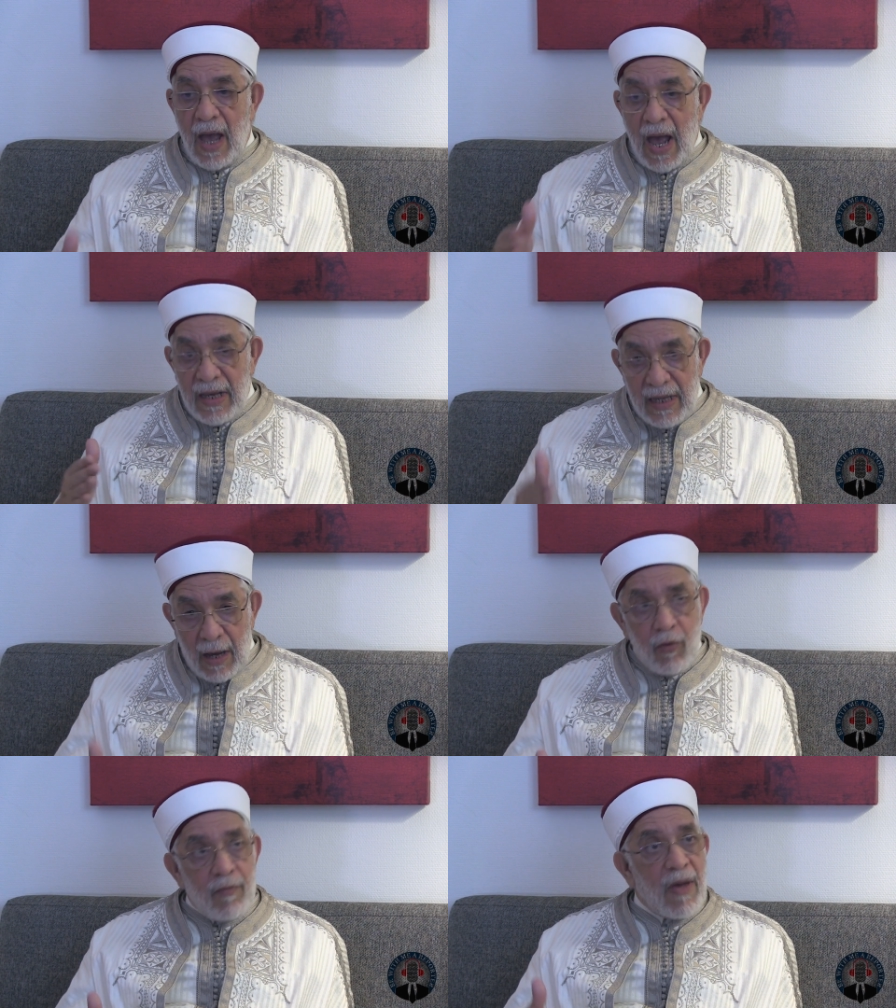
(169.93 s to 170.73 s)

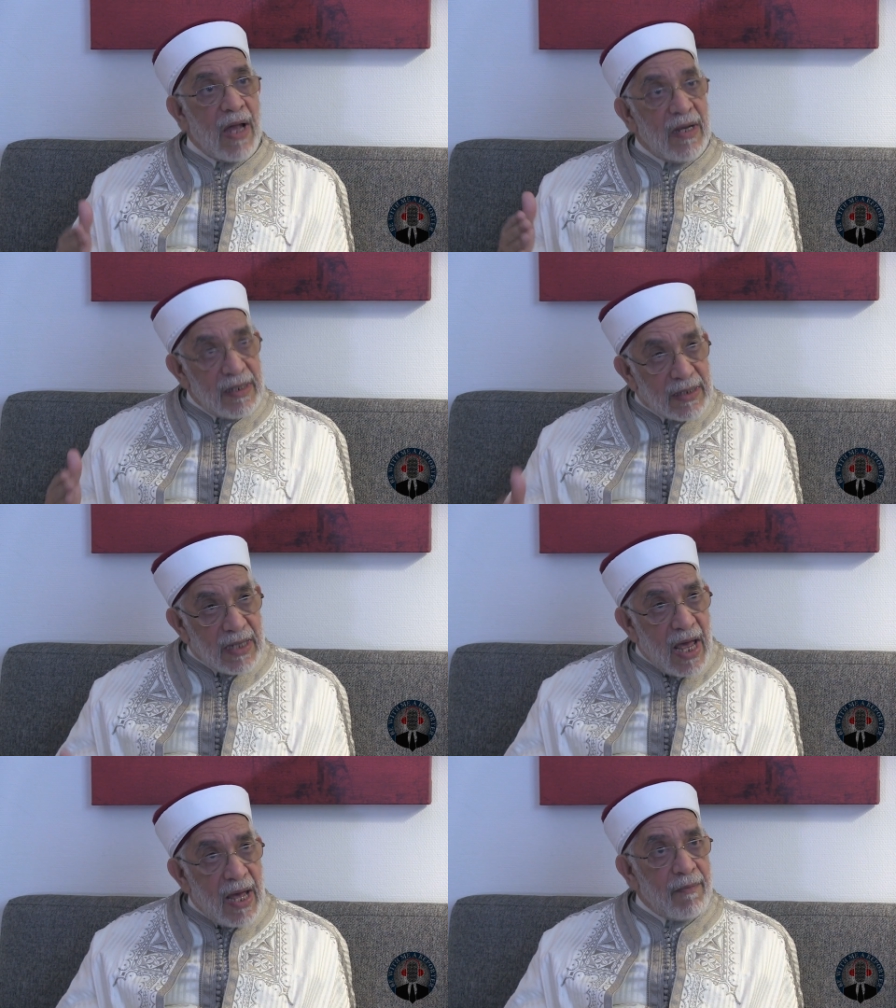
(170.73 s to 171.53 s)
اليوم
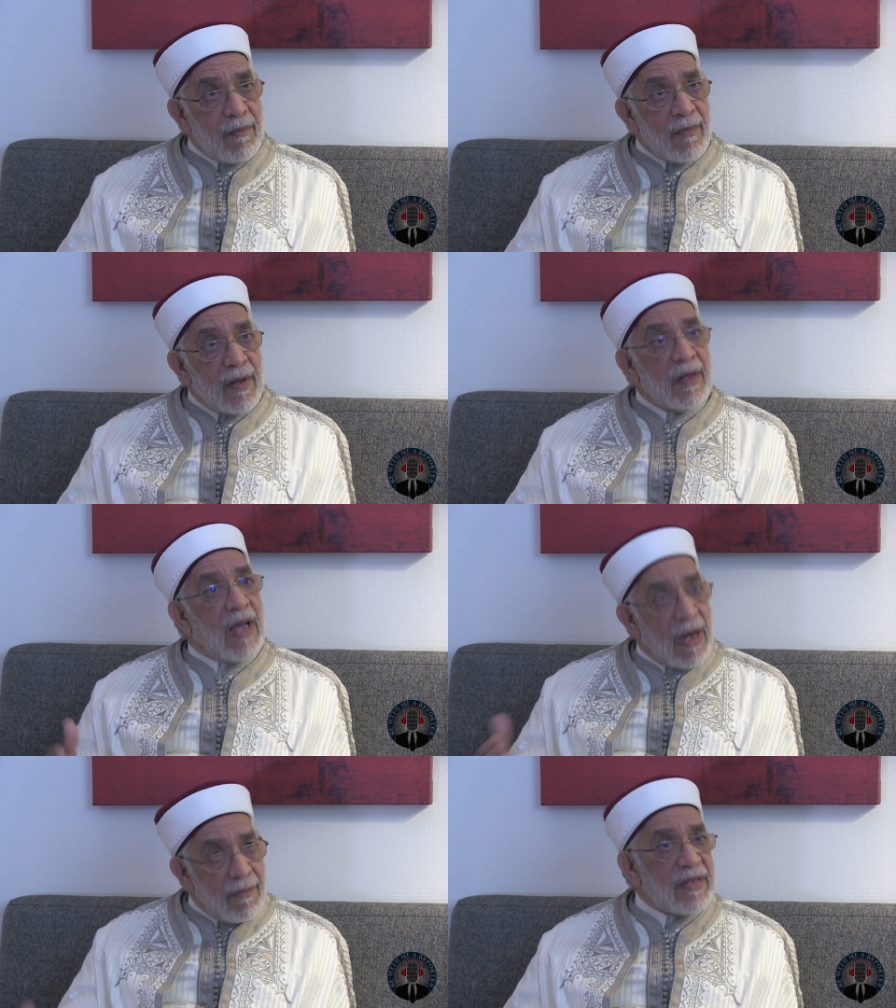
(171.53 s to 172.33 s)
الإسلام
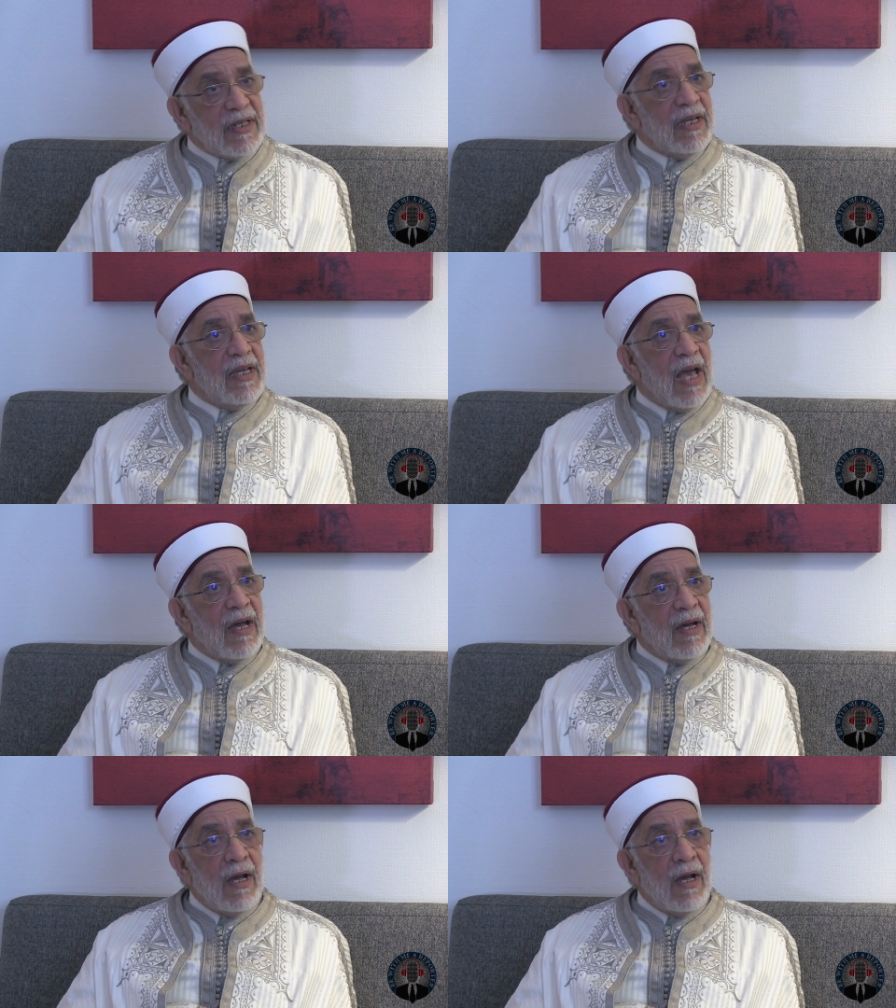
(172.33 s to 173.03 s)
كالمسيحية